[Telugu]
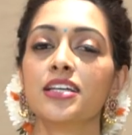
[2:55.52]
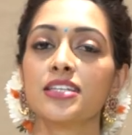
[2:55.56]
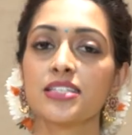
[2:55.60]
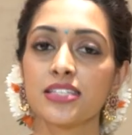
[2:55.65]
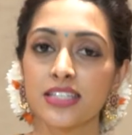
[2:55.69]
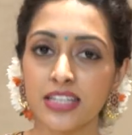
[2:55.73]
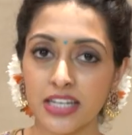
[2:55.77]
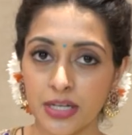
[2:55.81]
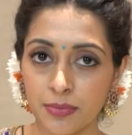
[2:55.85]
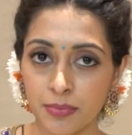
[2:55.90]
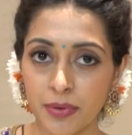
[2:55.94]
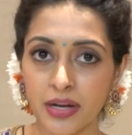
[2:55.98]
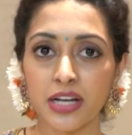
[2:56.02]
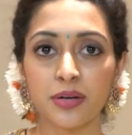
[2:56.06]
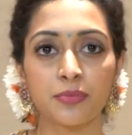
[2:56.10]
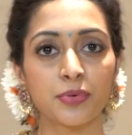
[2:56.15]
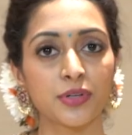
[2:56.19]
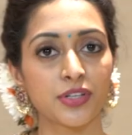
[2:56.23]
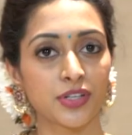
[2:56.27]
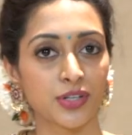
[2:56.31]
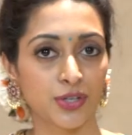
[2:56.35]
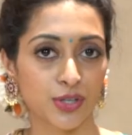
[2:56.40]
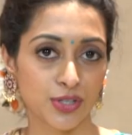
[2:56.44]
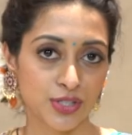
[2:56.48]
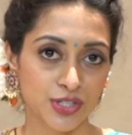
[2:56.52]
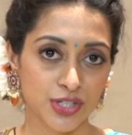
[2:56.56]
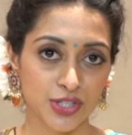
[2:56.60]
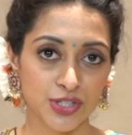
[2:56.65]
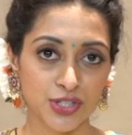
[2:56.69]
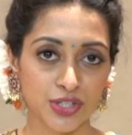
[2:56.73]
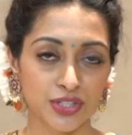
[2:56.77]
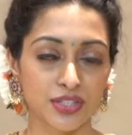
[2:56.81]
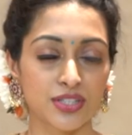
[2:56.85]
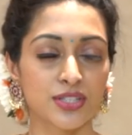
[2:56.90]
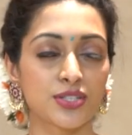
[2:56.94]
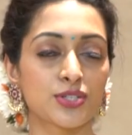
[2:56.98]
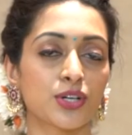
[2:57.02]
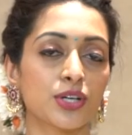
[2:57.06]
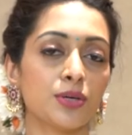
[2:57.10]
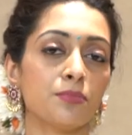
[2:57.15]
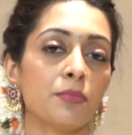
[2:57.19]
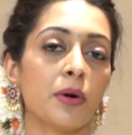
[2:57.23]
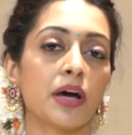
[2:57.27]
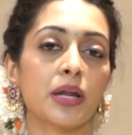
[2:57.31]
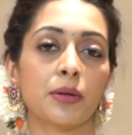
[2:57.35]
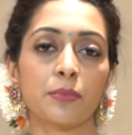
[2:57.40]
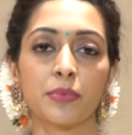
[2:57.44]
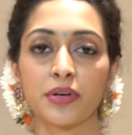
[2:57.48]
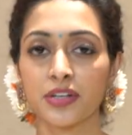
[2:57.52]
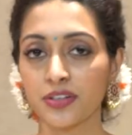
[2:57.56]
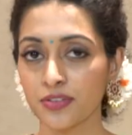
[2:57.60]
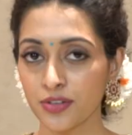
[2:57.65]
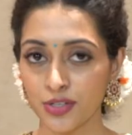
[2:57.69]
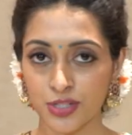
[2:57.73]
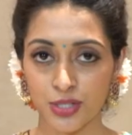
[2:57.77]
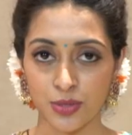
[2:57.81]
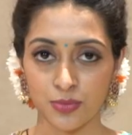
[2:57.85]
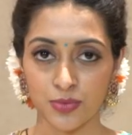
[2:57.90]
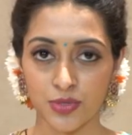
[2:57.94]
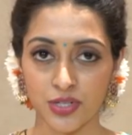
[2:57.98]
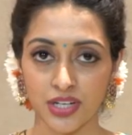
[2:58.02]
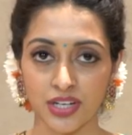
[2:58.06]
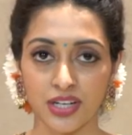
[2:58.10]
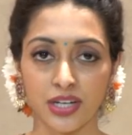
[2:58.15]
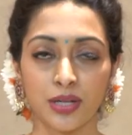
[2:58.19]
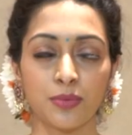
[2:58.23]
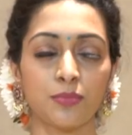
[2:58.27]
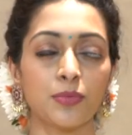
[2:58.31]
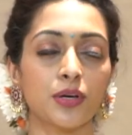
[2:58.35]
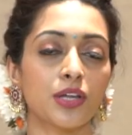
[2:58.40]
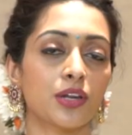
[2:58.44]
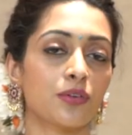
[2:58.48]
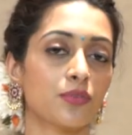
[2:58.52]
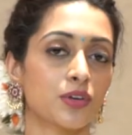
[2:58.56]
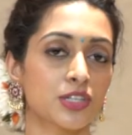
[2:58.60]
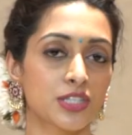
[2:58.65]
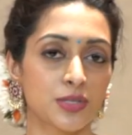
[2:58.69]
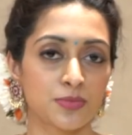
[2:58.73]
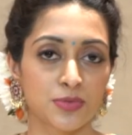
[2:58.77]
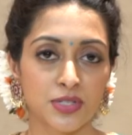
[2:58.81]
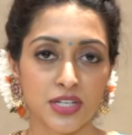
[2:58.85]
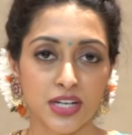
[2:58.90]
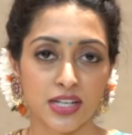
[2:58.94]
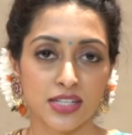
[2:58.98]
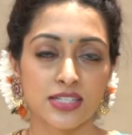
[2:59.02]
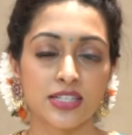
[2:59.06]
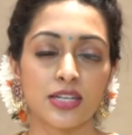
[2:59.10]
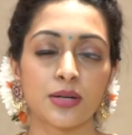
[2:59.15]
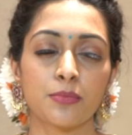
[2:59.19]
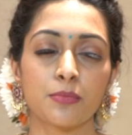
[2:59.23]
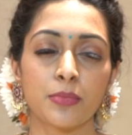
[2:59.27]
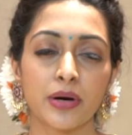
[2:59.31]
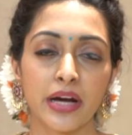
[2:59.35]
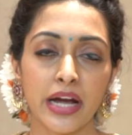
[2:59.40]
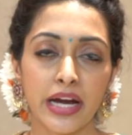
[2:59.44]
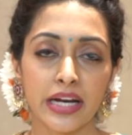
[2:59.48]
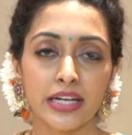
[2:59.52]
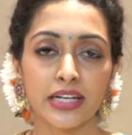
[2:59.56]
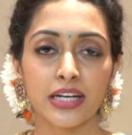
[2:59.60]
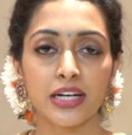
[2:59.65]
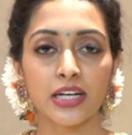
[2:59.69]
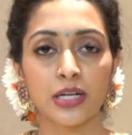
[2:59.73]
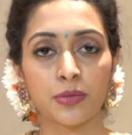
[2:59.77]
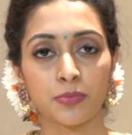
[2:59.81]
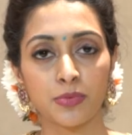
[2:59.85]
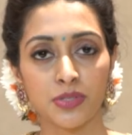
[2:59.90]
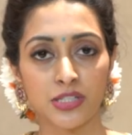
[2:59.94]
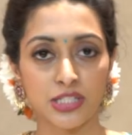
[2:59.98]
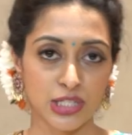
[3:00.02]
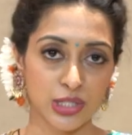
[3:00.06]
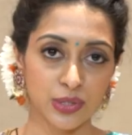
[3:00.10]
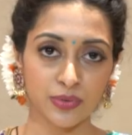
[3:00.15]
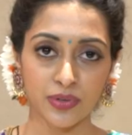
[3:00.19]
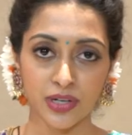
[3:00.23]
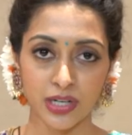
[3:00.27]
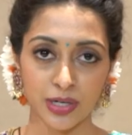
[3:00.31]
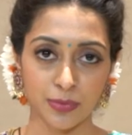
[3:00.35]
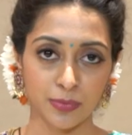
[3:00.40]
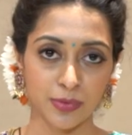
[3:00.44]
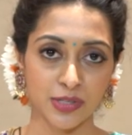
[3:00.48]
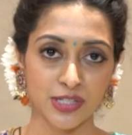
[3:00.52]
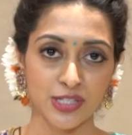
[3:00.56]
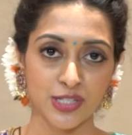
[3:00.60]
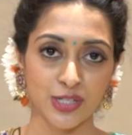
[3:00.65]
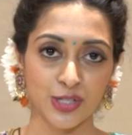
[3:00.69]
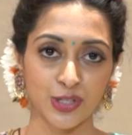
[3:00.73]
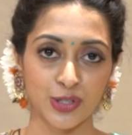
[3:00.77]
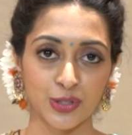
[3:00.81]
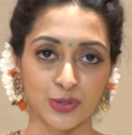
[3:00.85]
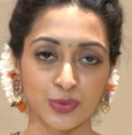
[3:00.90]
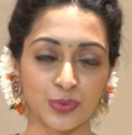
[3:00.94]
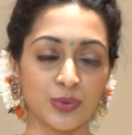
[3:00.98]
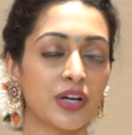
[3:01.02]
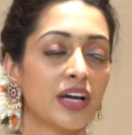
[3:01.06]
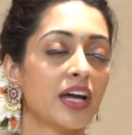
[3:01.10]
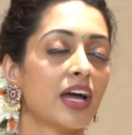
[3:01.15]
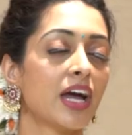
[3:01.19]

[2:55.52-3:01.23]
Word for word: స్క్రీన్ పే కనపడుతున్న కూడా స్క్రీన్ షాట్ తీసుకొని మా నెంబర్కి వాట్సాప్ చేయండి మీరు వాట్సాప్ చేయాల్సిన నెంబర్ ఎయిట్ నైన్ ట్రిపుల్ జీరో వన్ ట్రిపుల్ జీరో టూ